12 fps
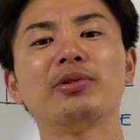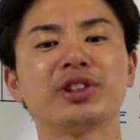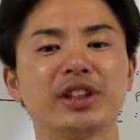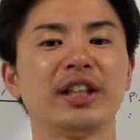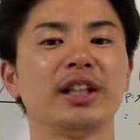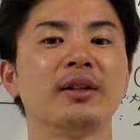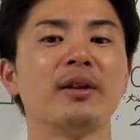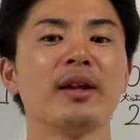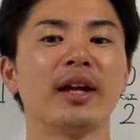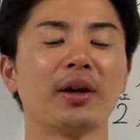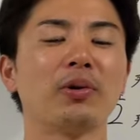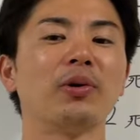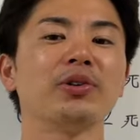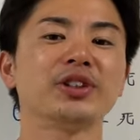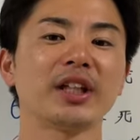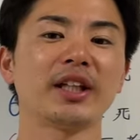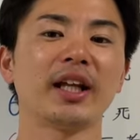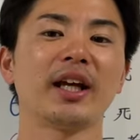うし、え交流
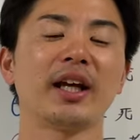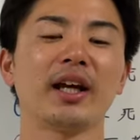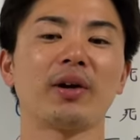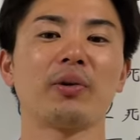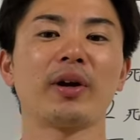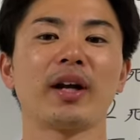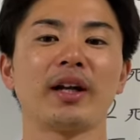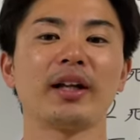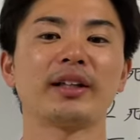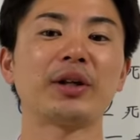戦ね、えこれからね、